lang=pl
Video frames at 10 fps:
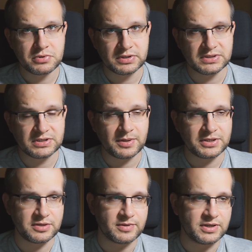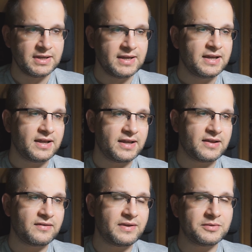Zobaczymy.
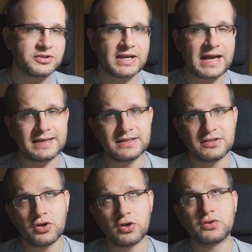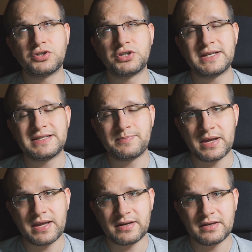E, wiemy, że karty do
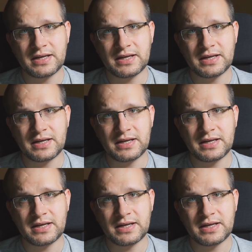Shadespire,